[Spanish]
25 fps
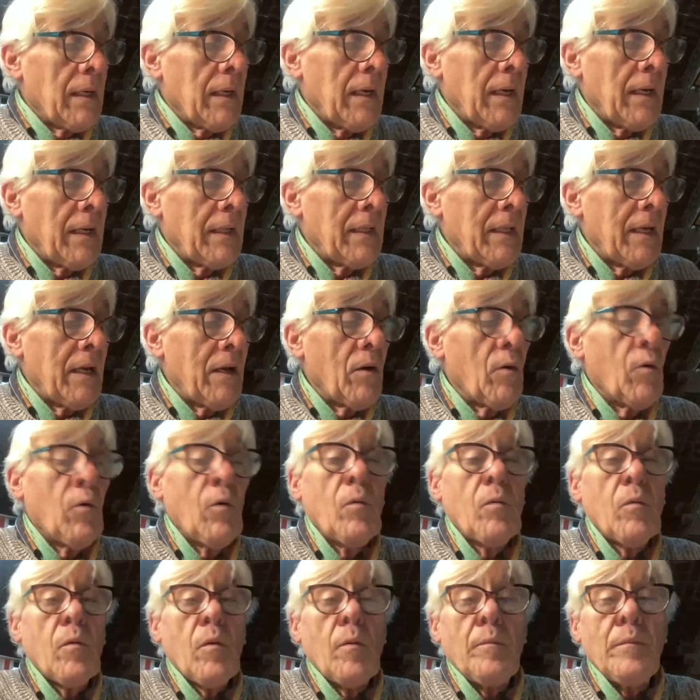Este,
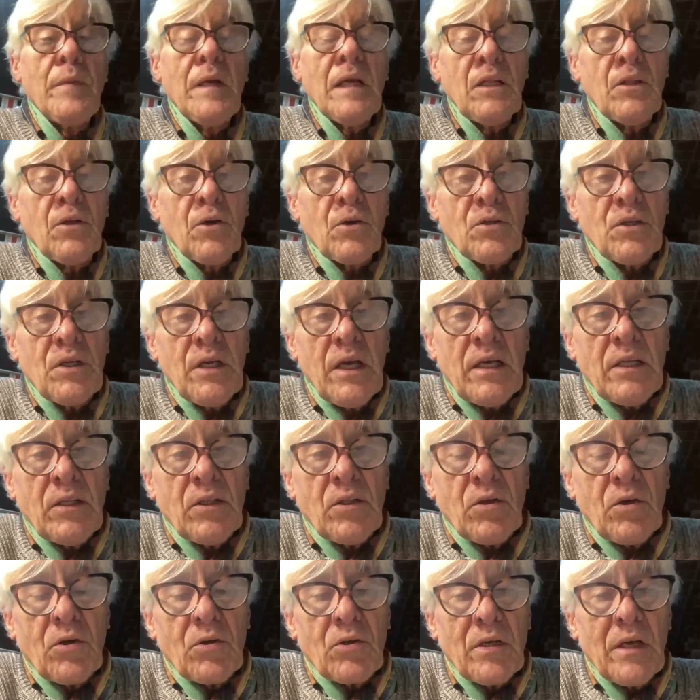hubo
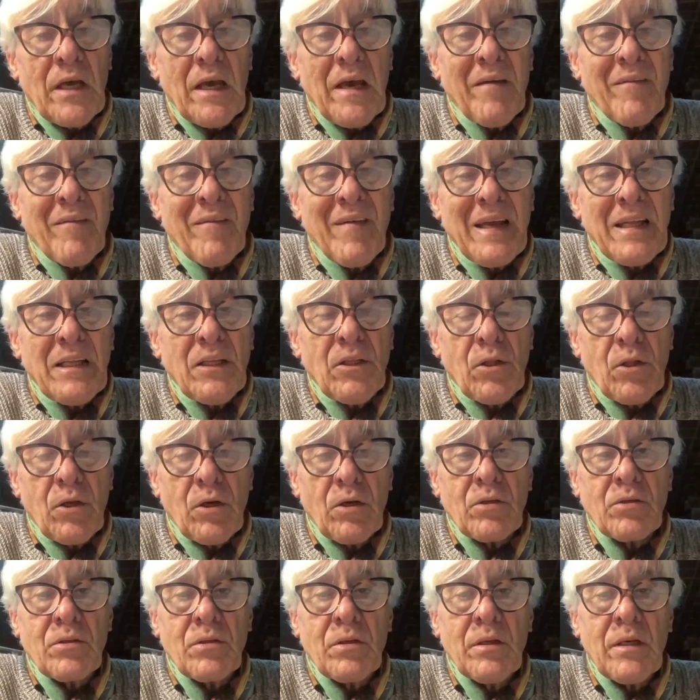1.200
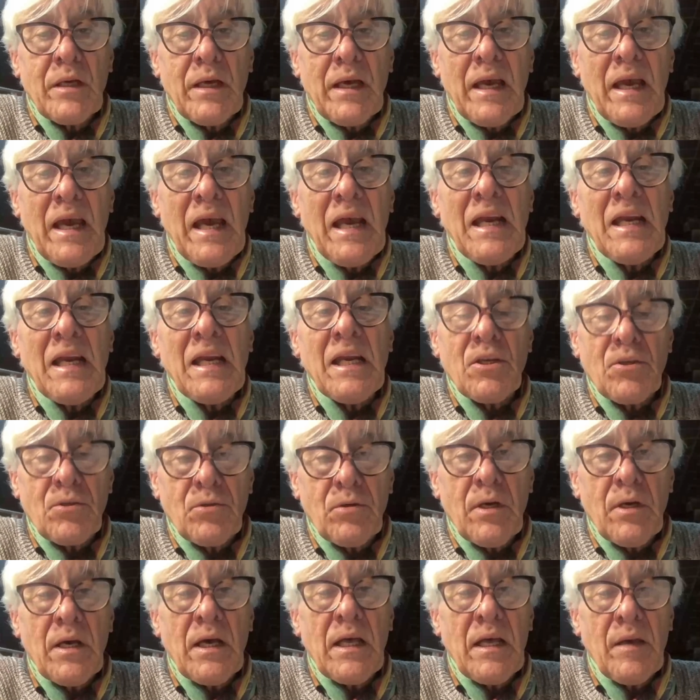eventos en la
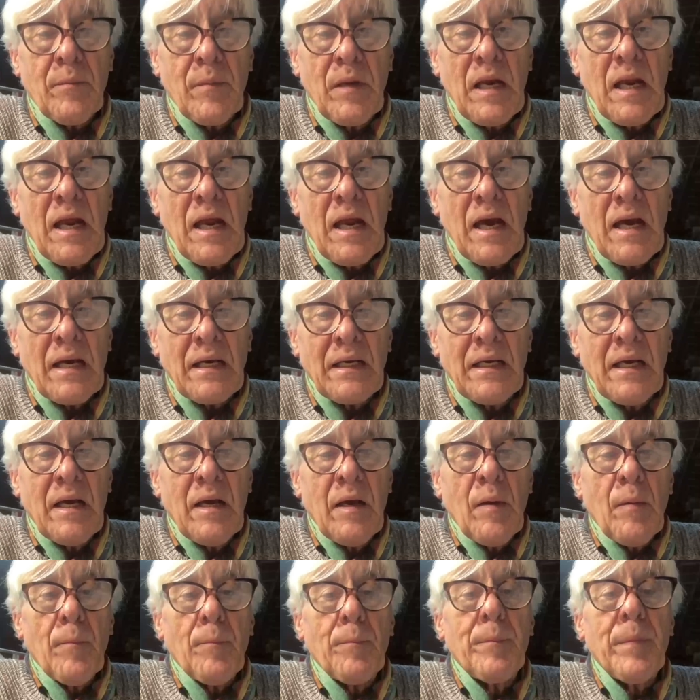ciudad de Milán
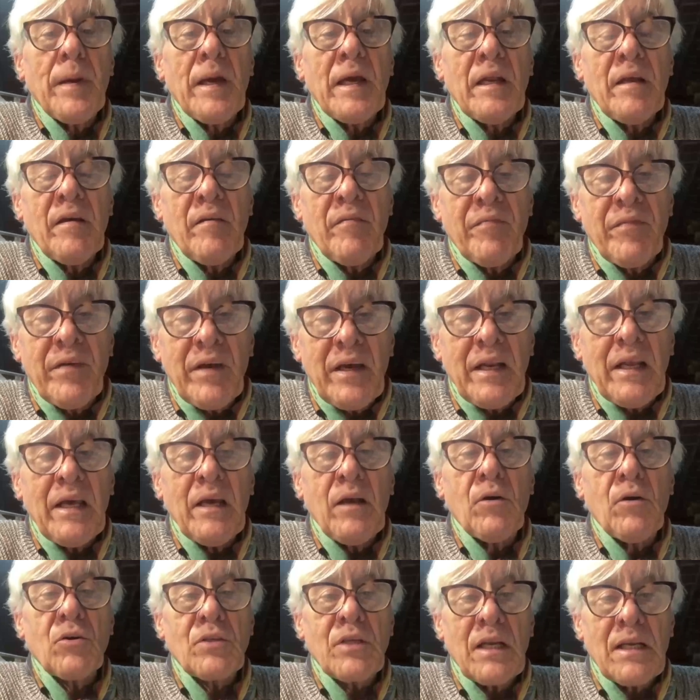
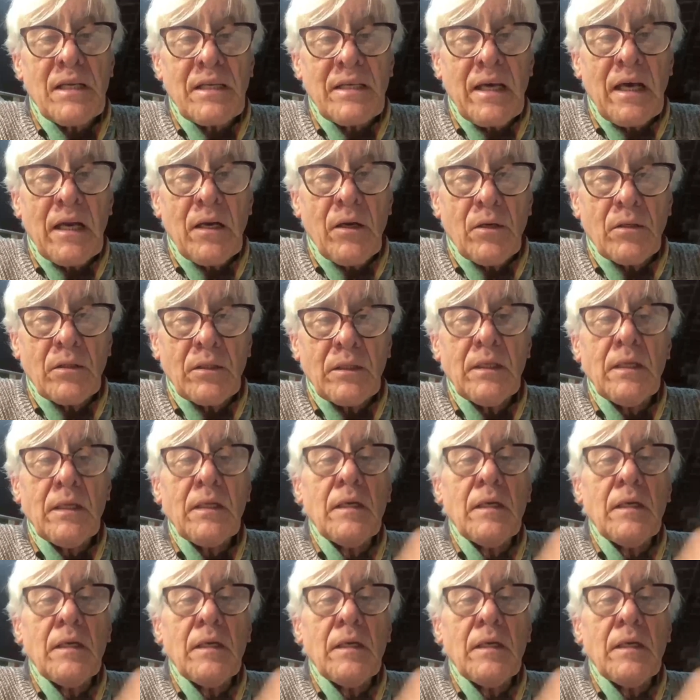periféricos al salón,